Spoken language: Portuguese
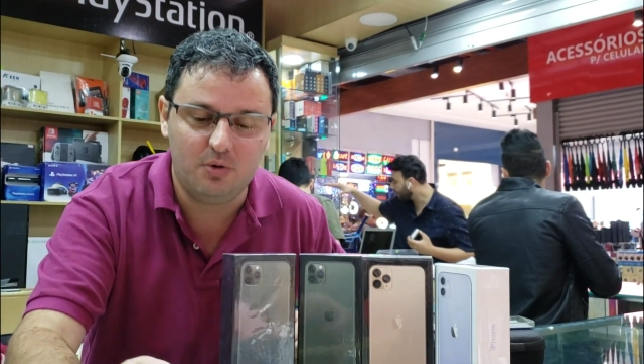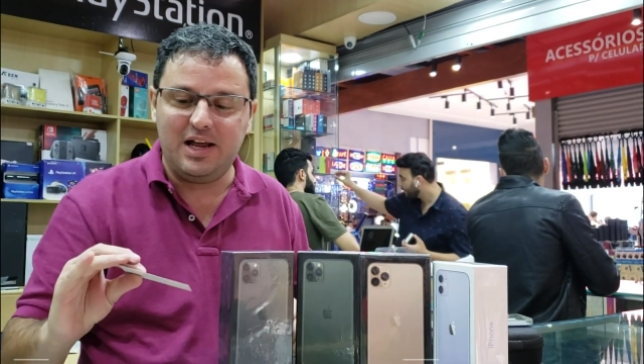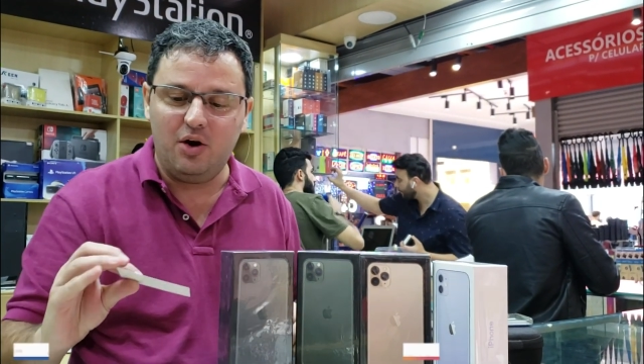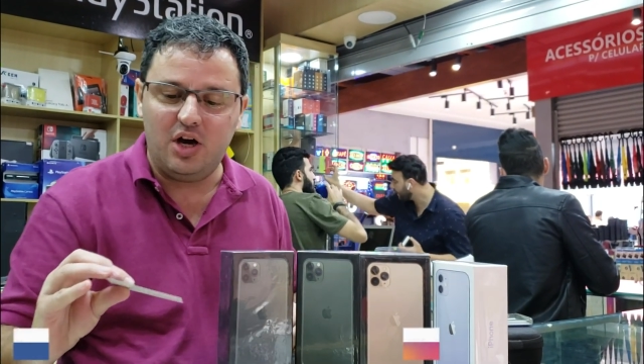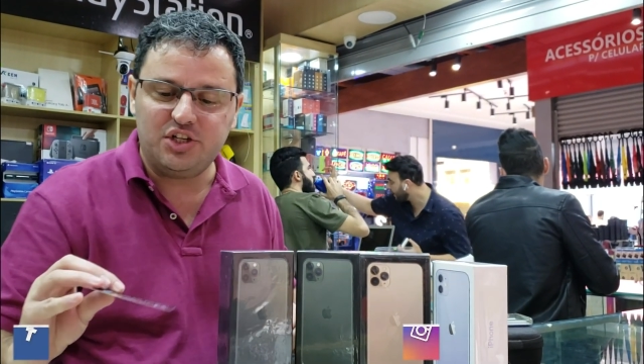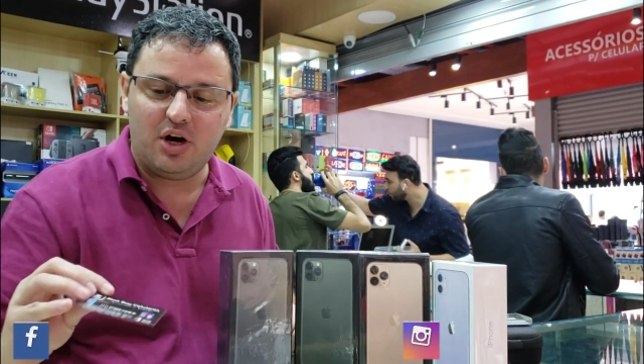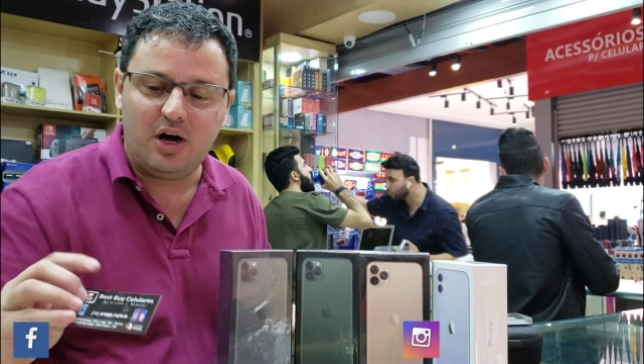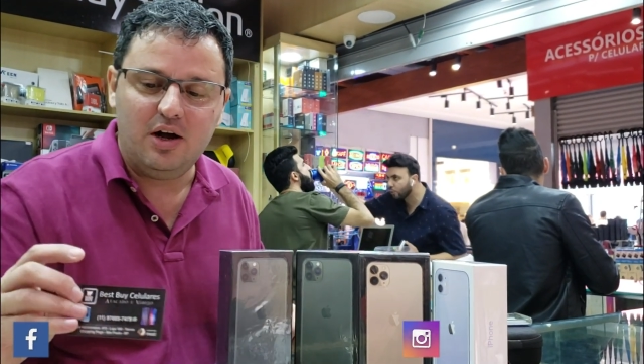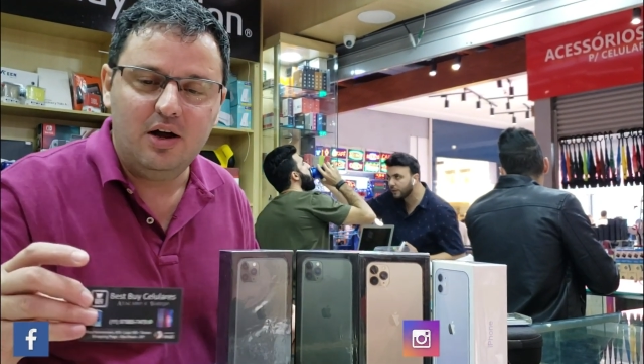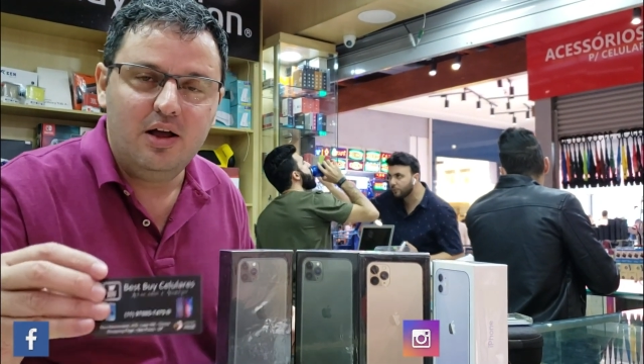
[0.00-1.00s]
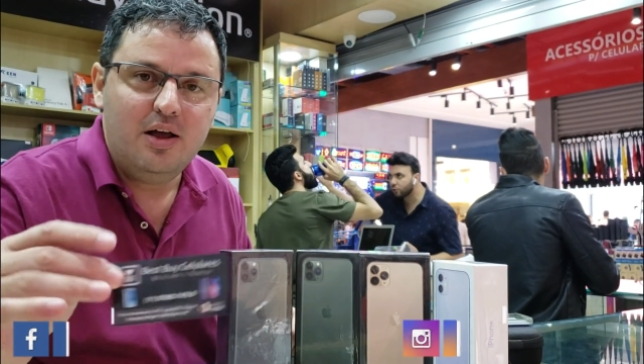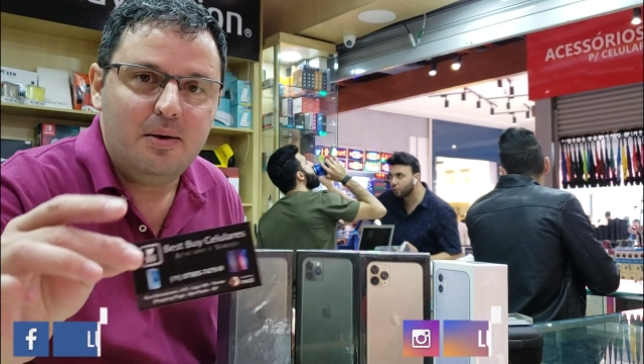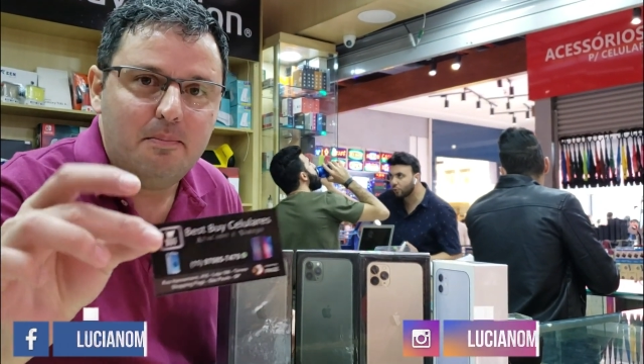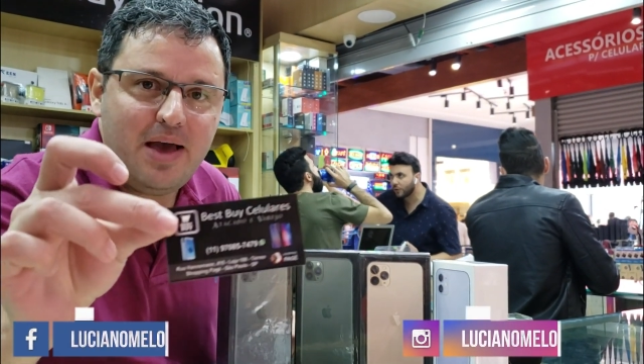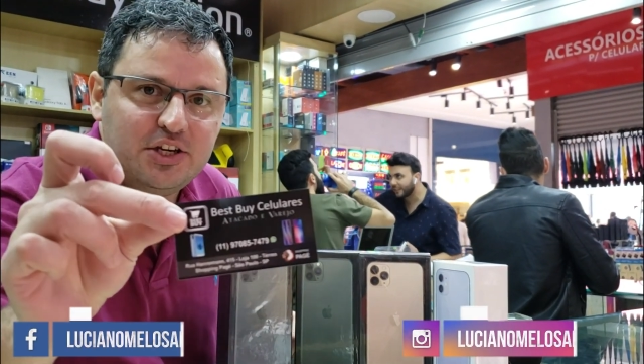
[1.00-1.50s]
Aqui na loja, ó,
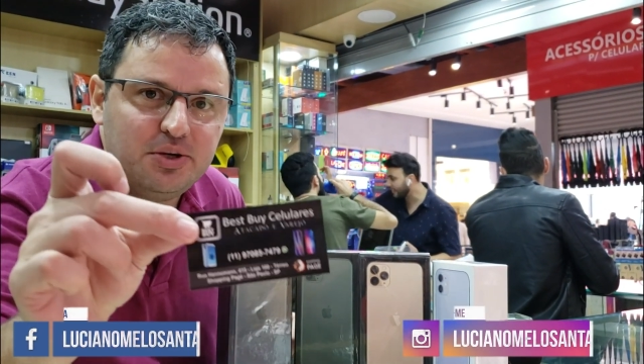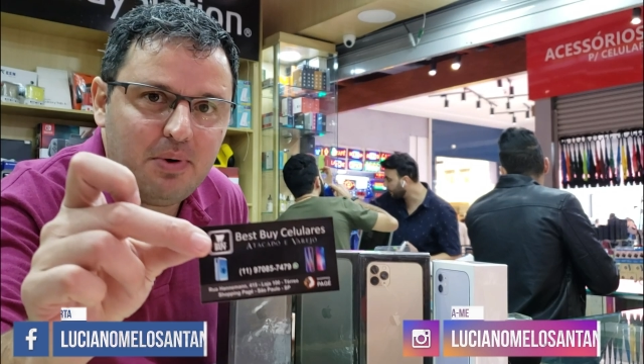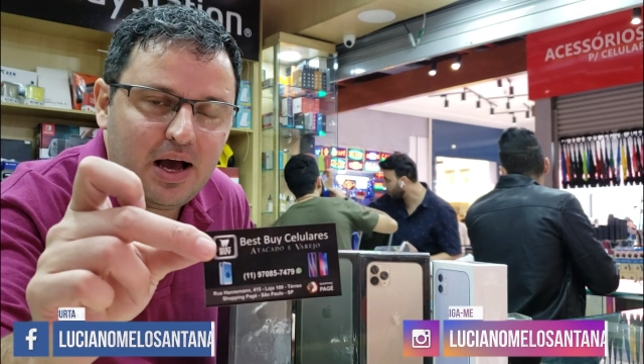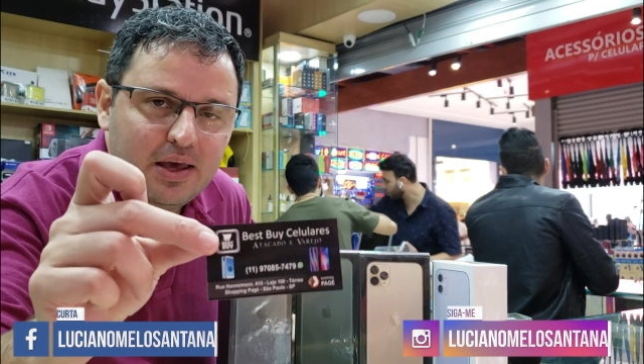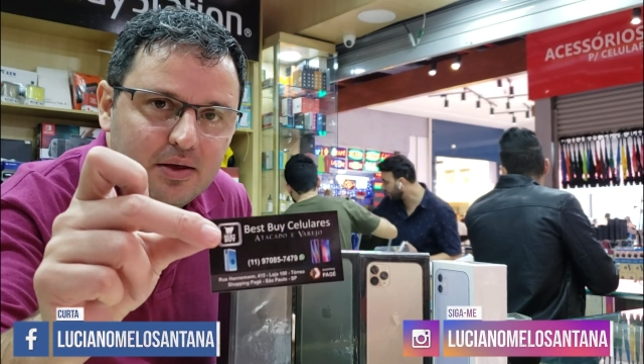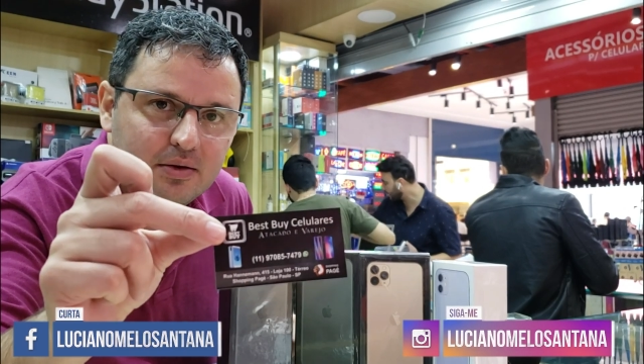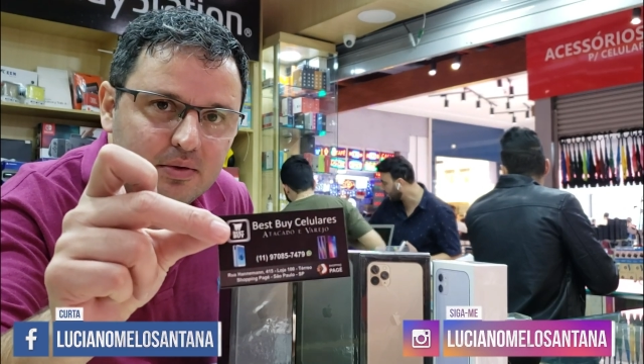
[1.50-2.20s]
Best Buy.